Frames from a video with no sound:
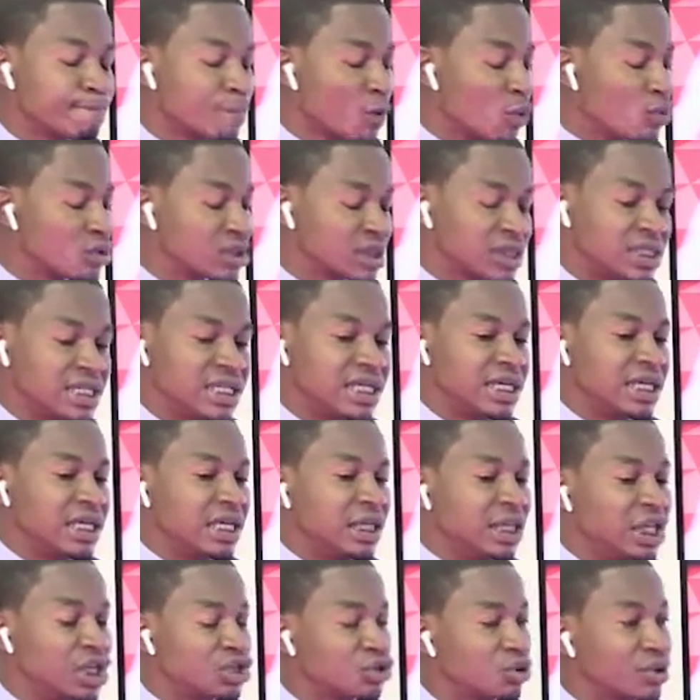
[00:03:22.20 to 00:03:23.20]
aussi
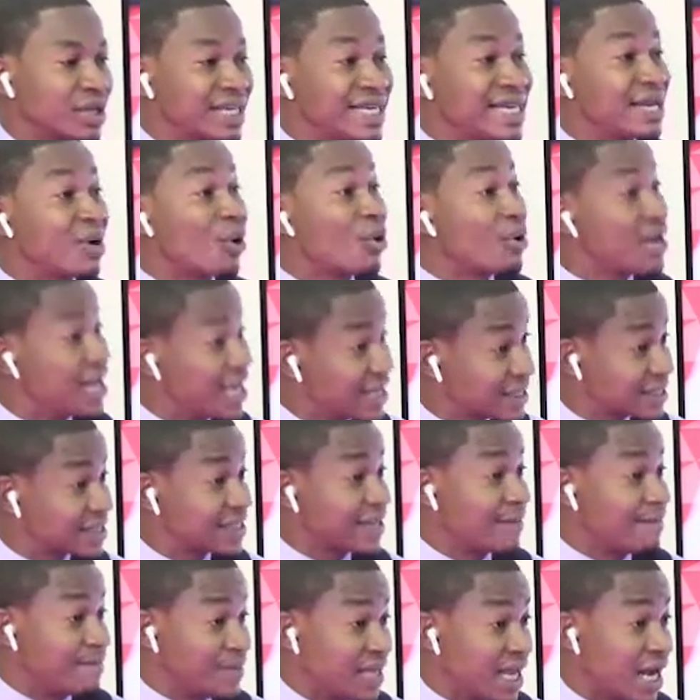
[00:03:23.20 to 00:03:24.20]
des gens qui
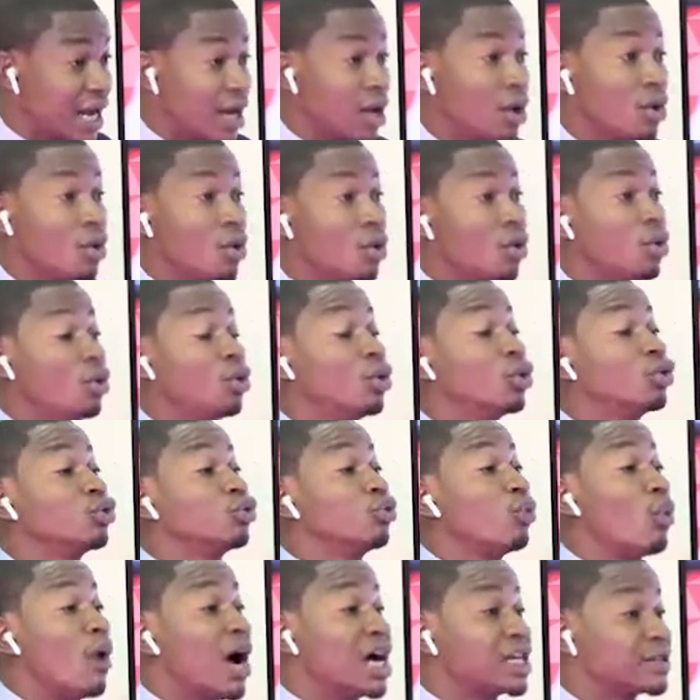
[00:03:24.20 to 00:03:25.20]
connaissent bien
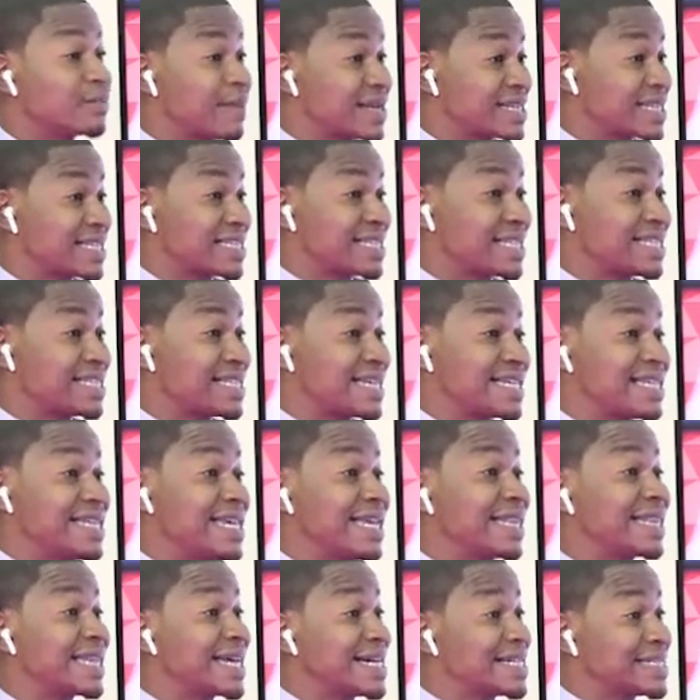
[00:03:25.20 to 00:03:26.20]
l'entourage, parce que c'est ce qui
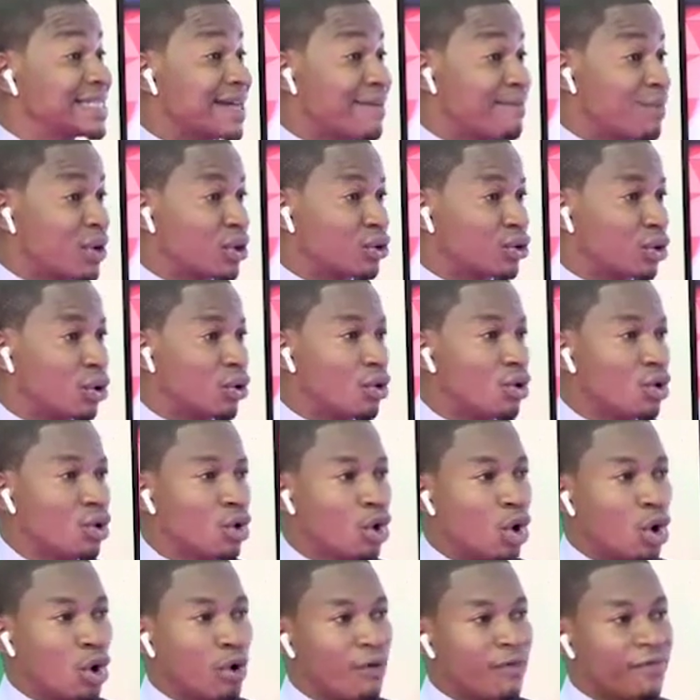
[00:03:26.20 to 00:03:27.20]
est très important.
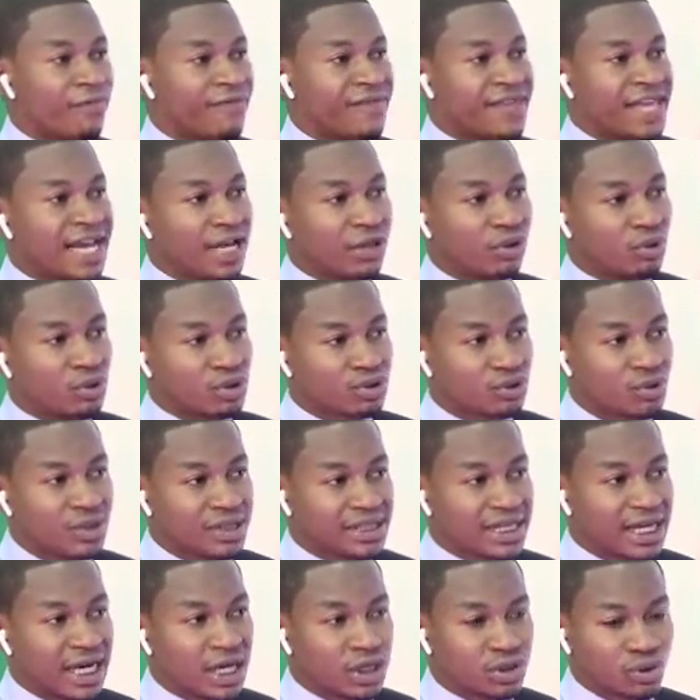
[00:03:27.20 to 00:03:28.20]
On vient dans une
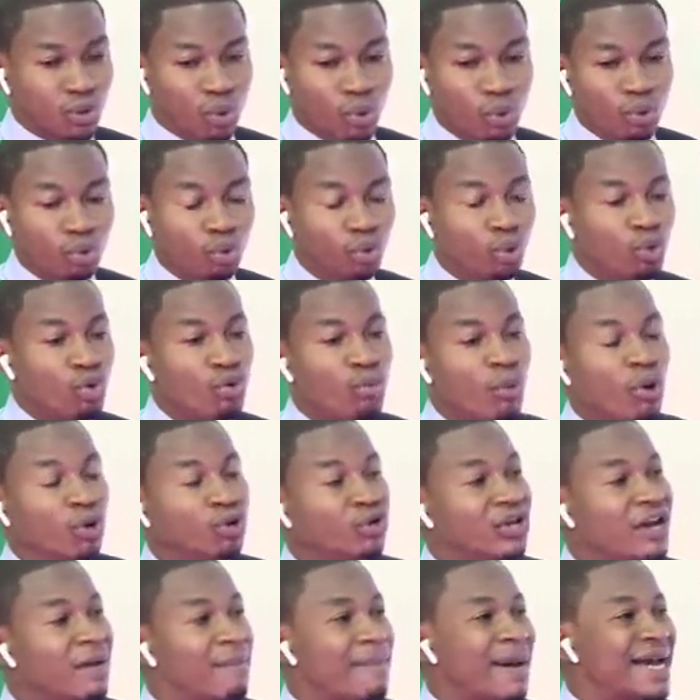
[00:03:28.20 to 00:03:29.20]
sélection où tout le monde
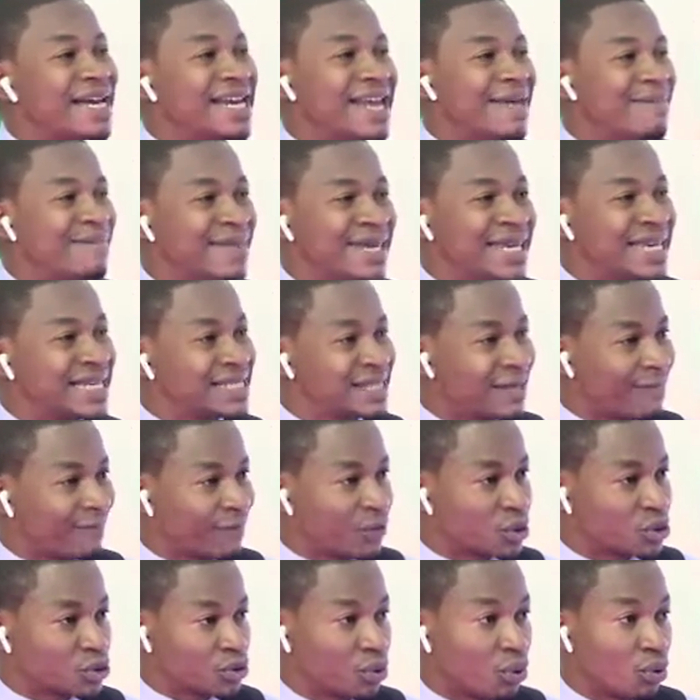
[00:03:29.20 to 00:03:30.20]
n'est pas démis de ses
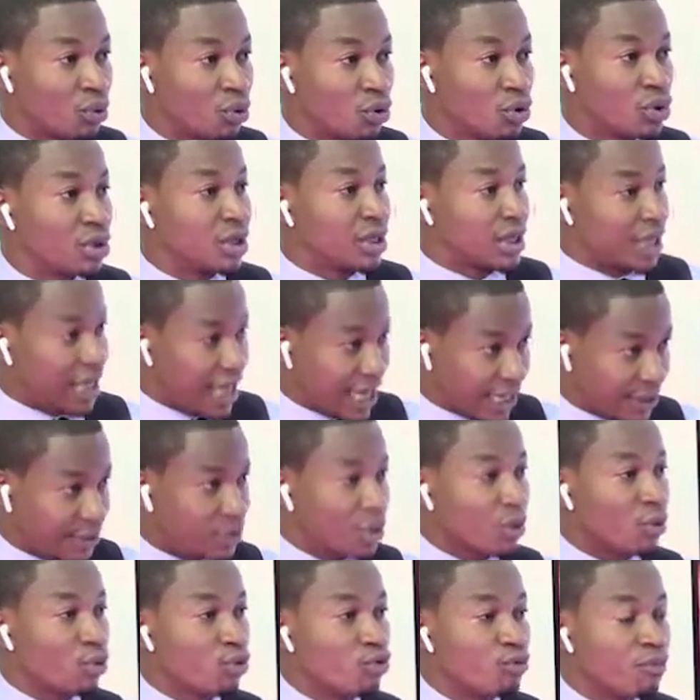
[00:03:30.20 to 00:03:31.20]
fonctions.
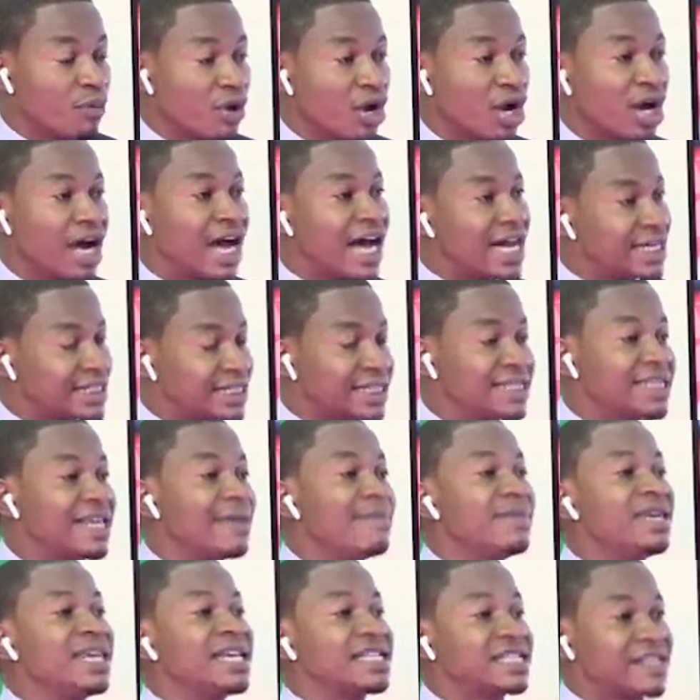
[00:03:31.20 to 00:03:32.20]
Hector Cooper a été
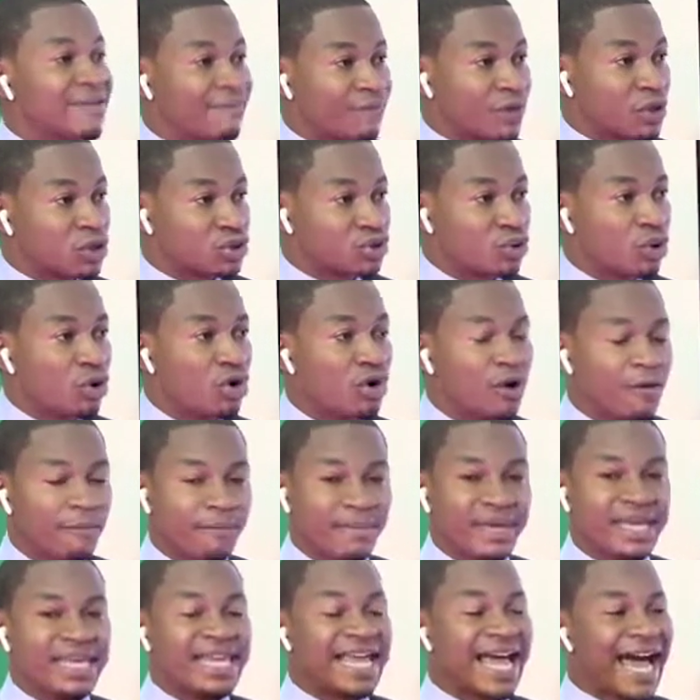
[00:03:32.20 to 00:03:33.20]
démis de ses fonctions,
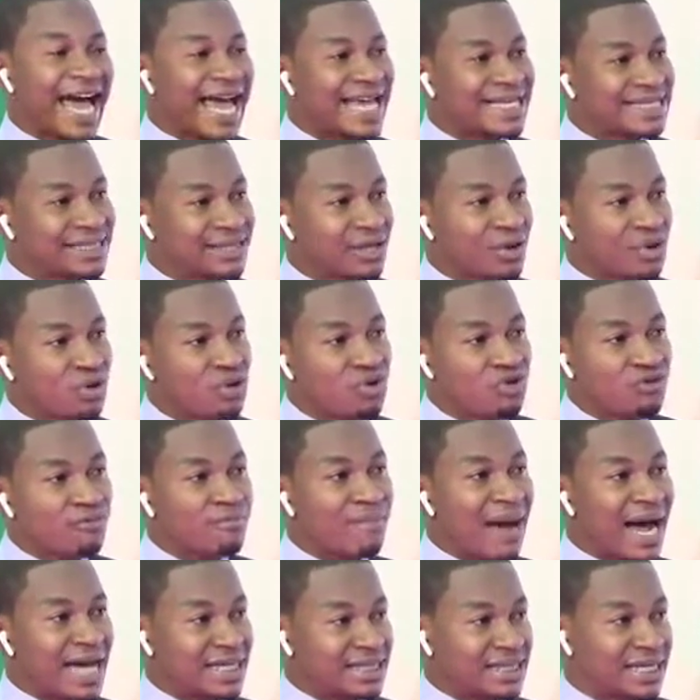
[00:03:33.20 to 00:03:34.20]
mais il reste une
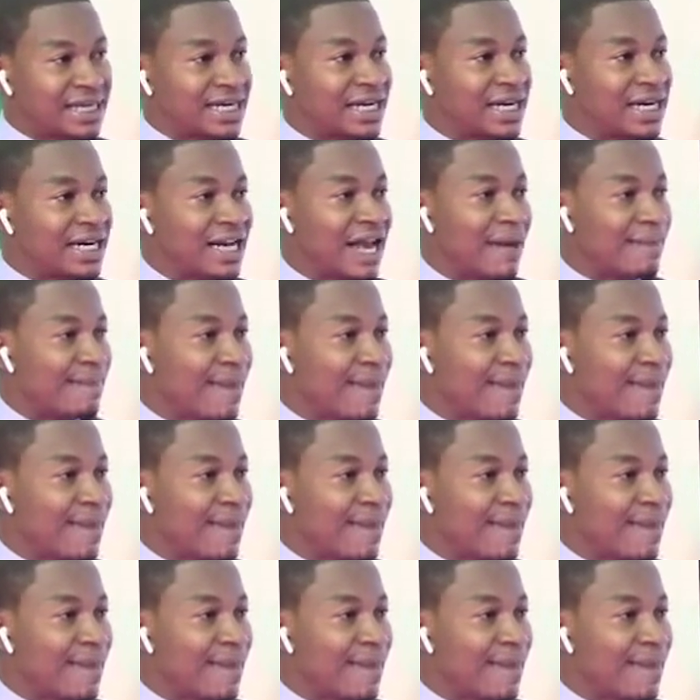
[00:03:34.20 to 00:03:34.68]
base. Mais, la